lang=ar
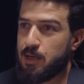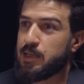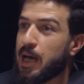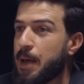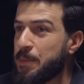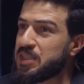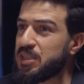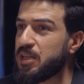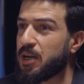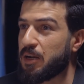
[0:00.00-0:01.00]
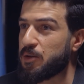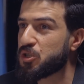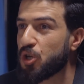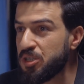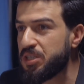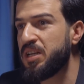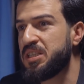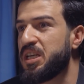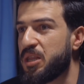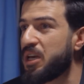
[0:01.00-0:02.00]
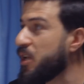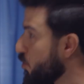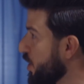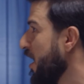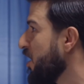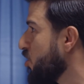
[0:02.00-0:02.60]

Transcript: لا لا ما يصير شلون تشيلين شيء ثقيل مو صحيح